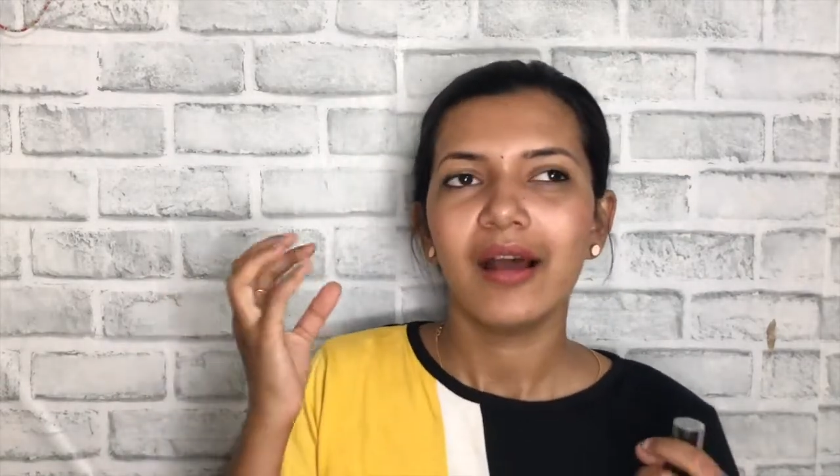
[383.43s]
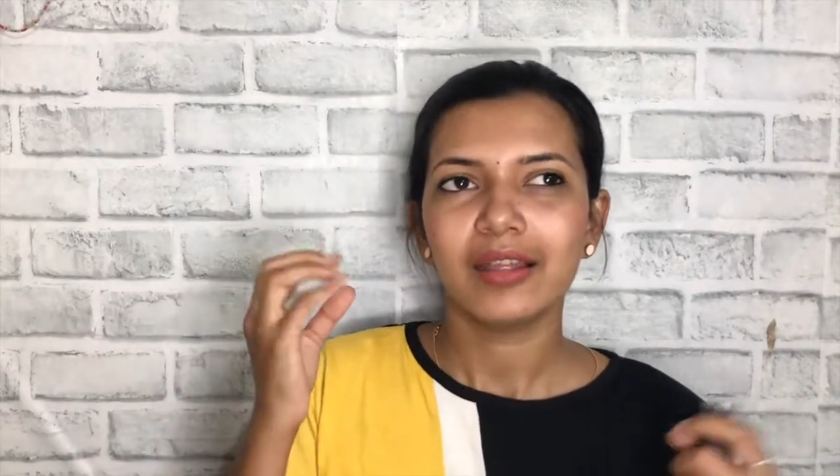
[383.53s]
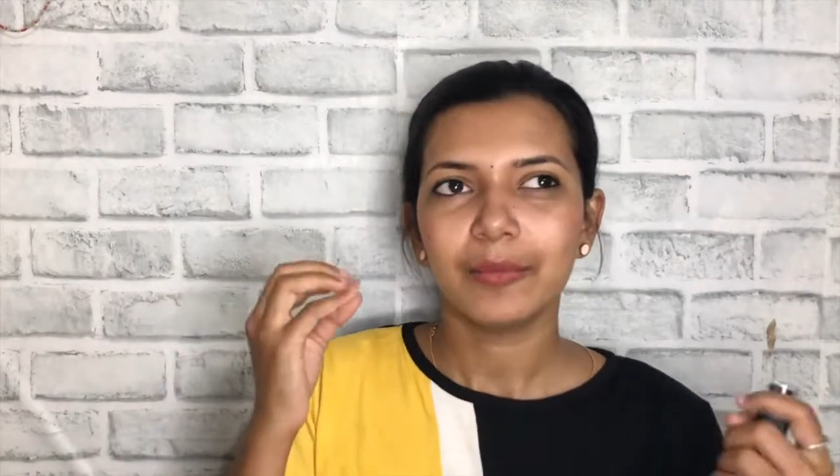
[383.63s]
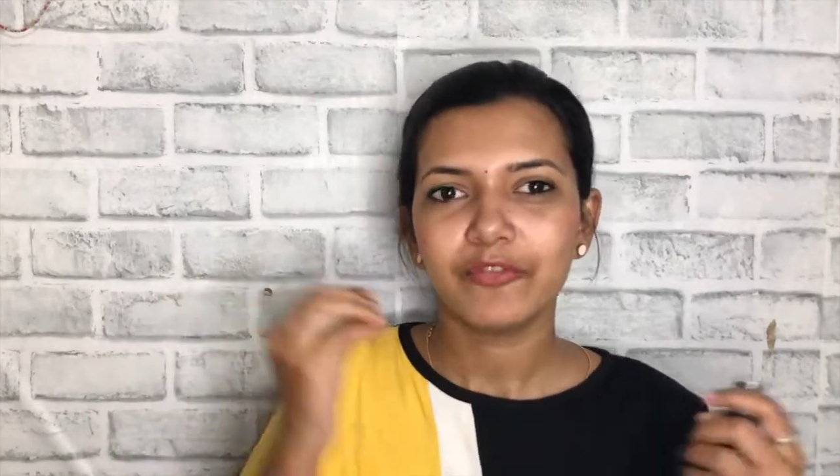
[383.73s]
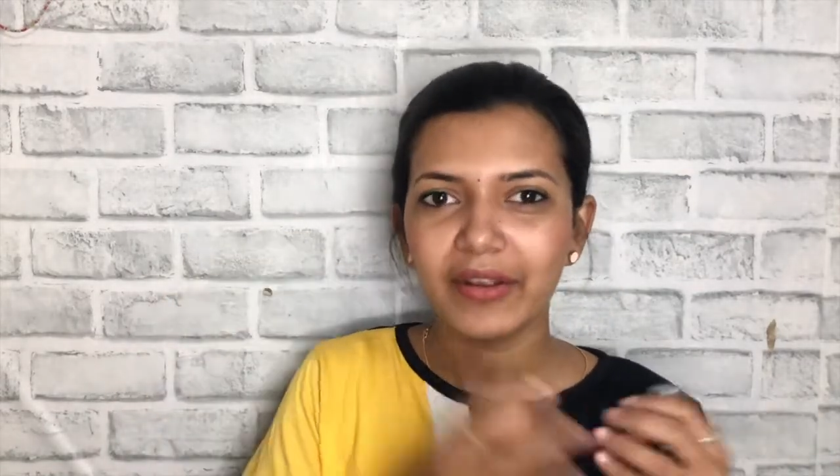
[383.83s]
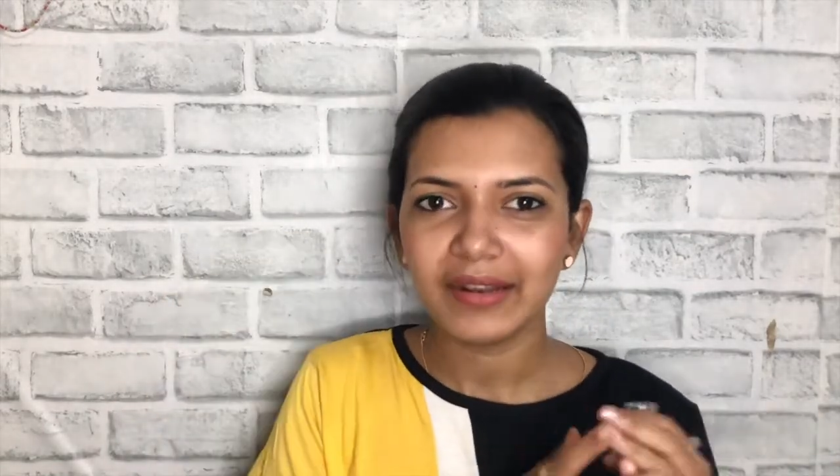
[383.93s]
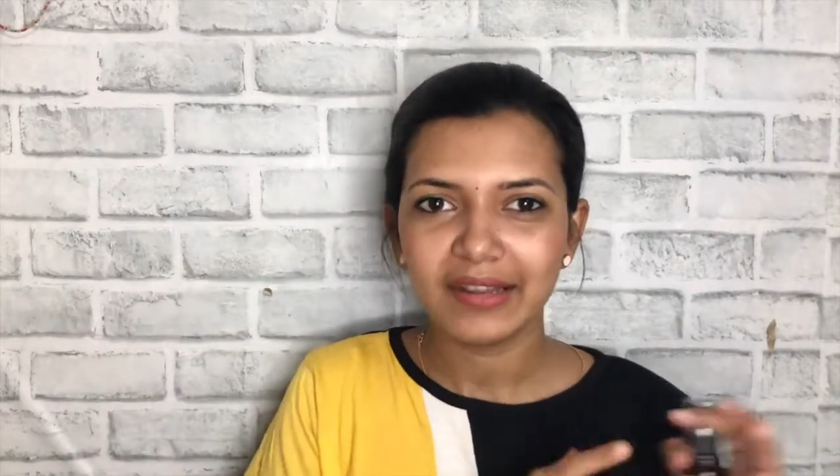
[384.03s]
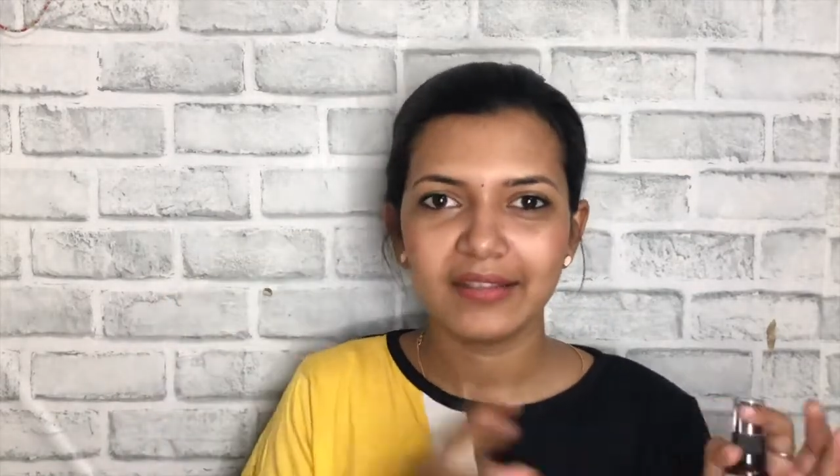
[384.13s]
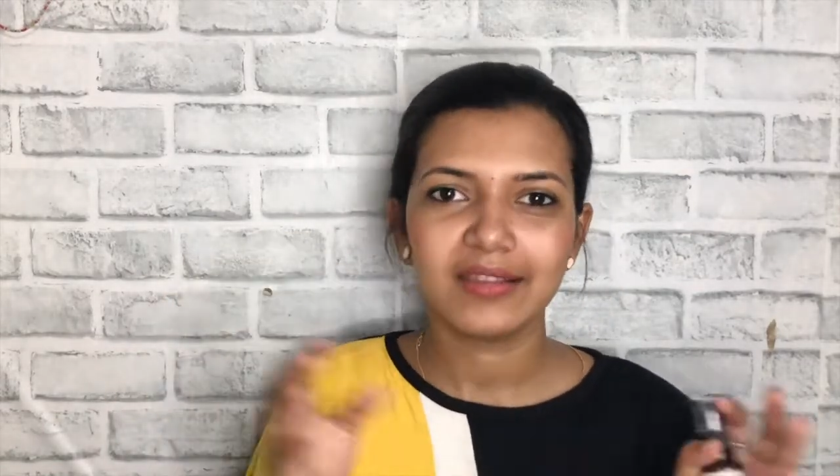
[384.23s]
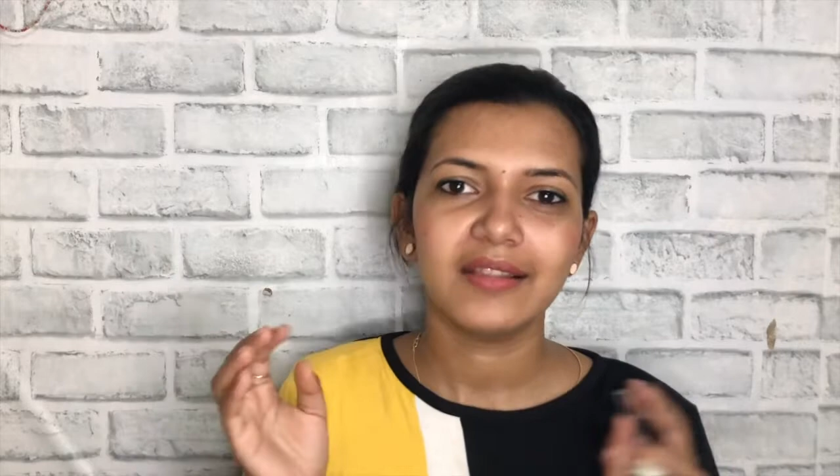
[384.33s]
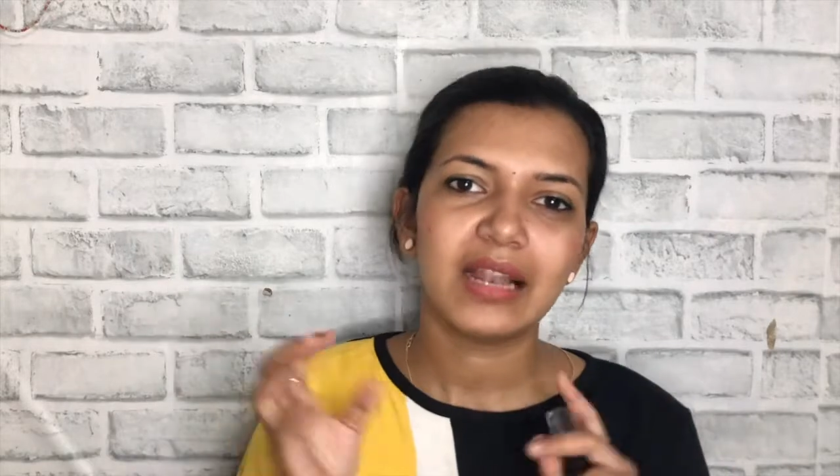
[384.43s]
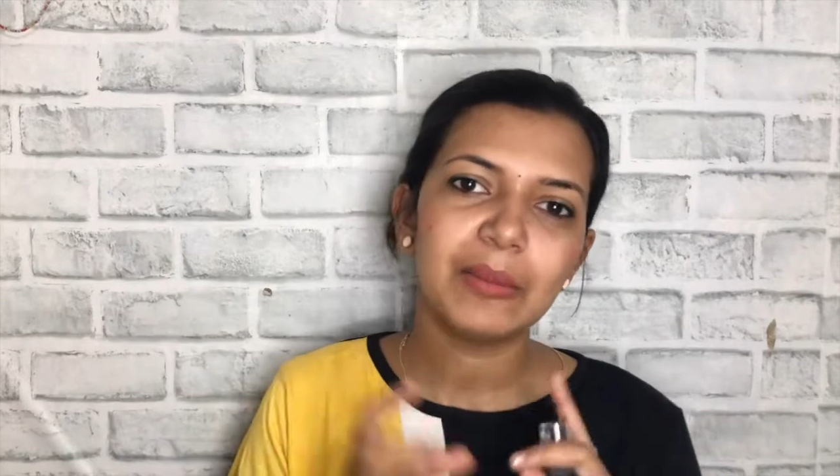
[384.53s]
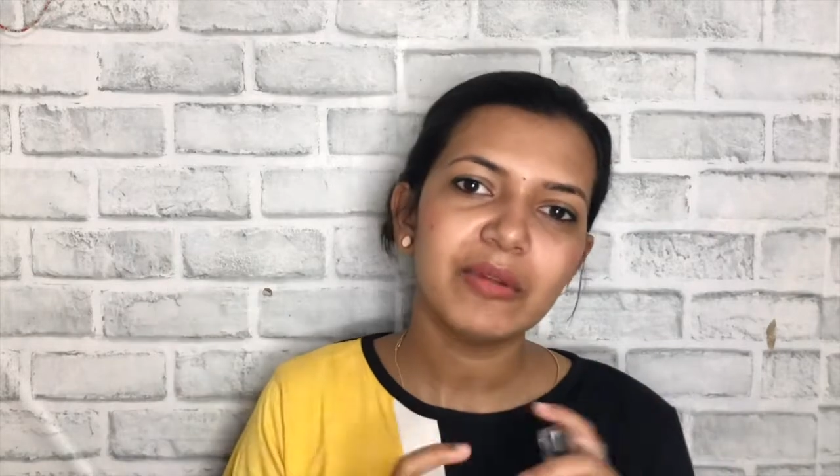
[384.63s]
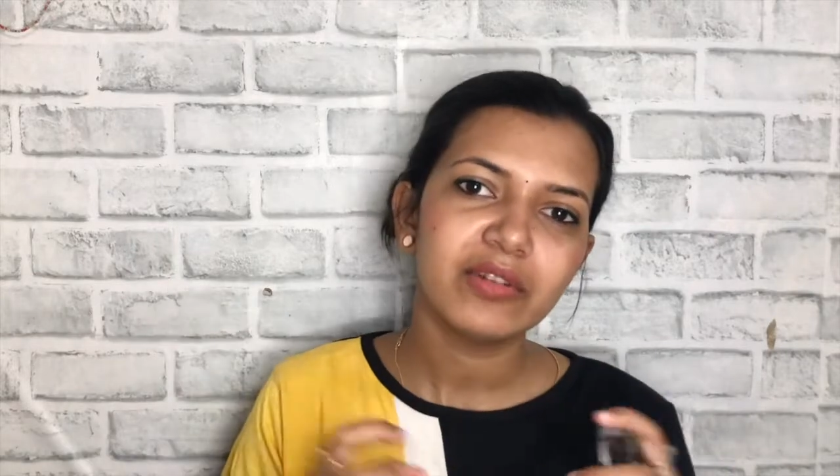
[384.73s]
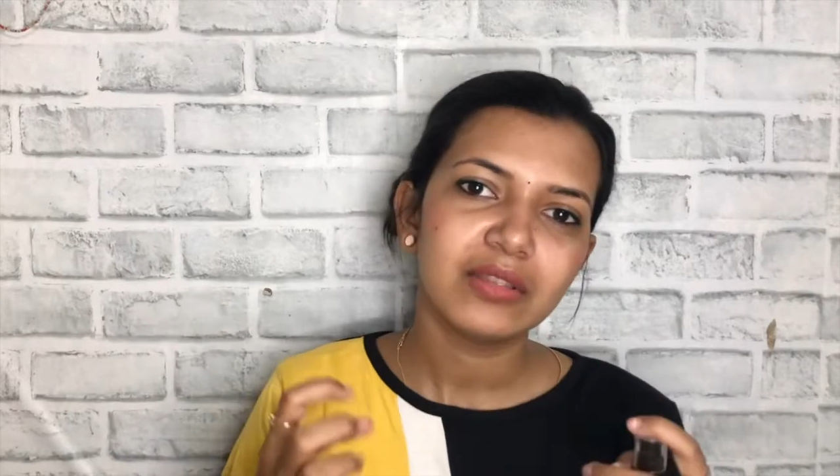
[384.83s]
அதுக்கப்புறம் ஃபைன் லைன்ஸு
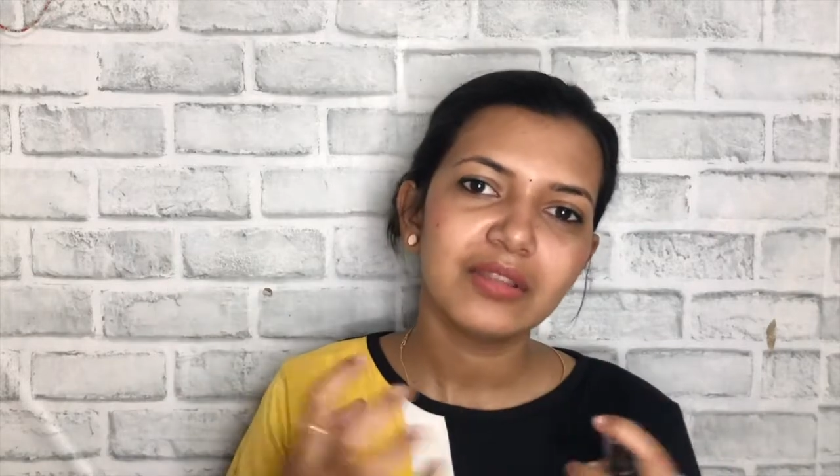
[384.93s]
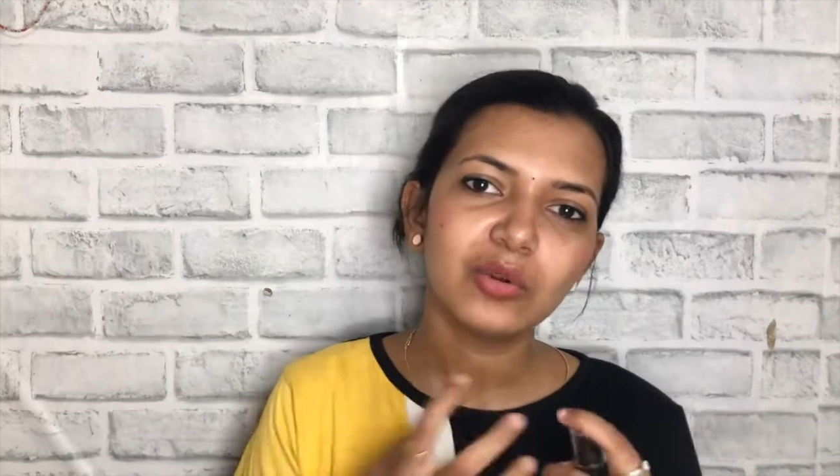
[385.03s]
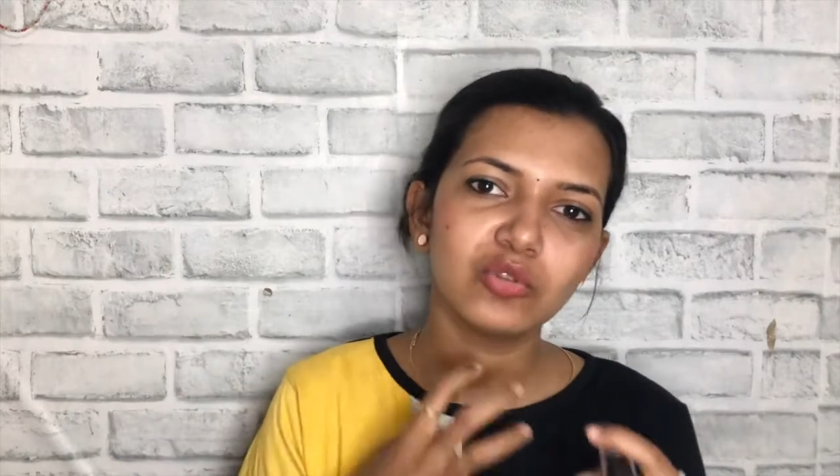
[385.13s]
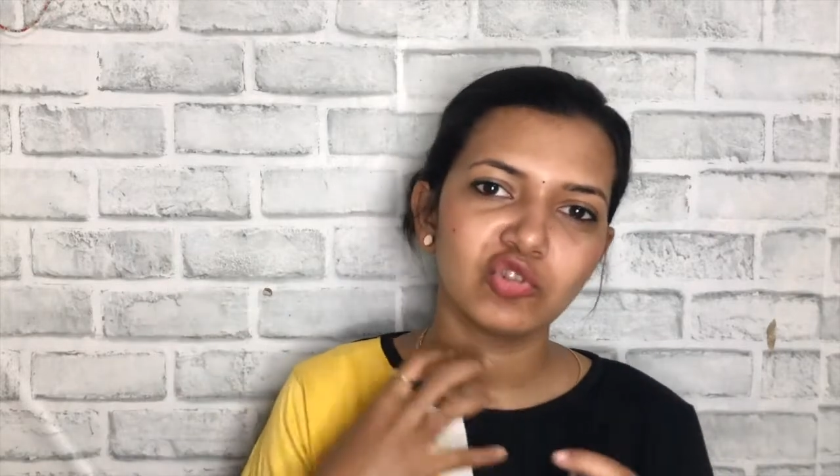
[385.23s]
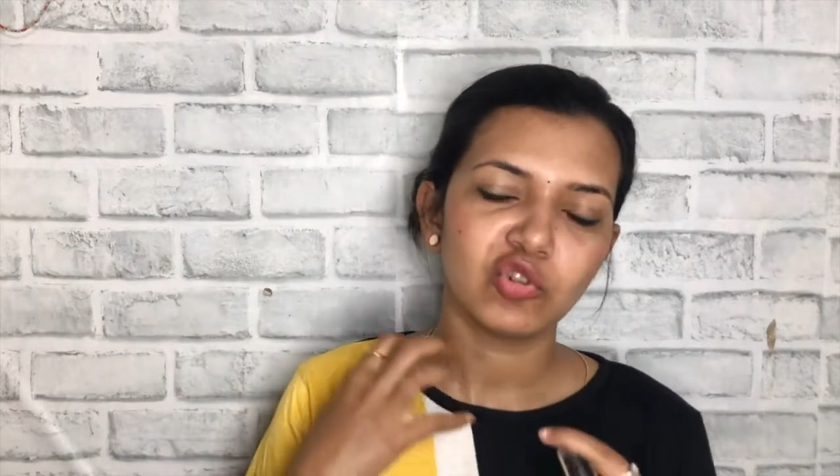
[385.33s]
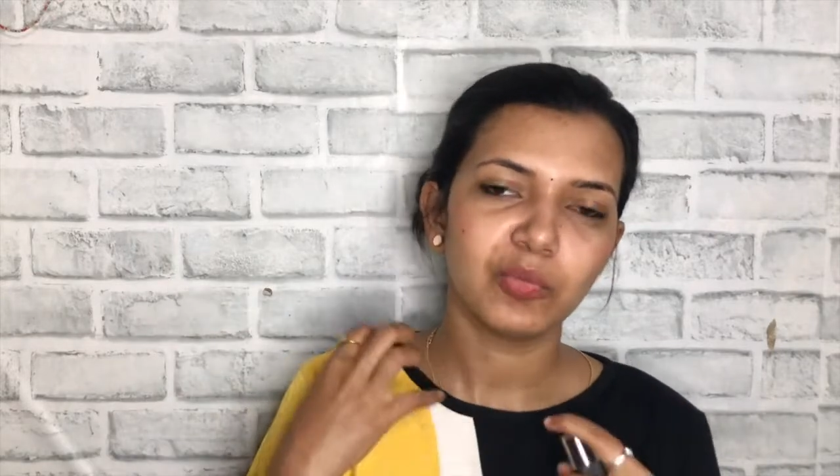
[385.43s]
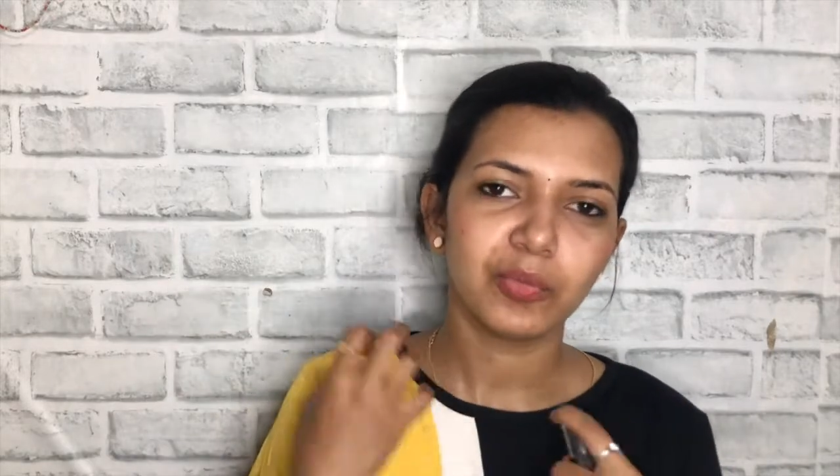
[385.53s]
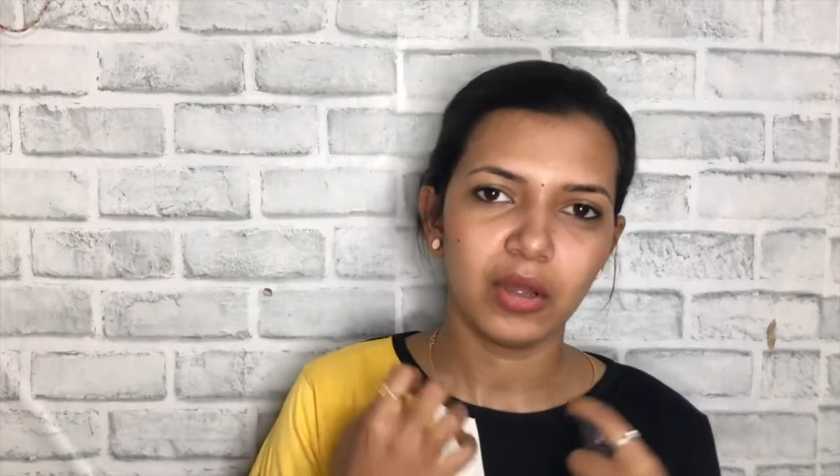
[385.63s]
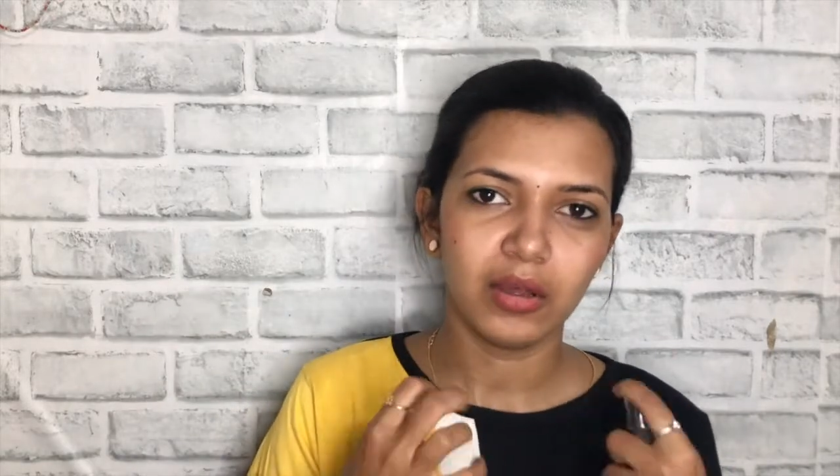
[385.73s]
இதெல்லாமே வந்து கொஞ்சம்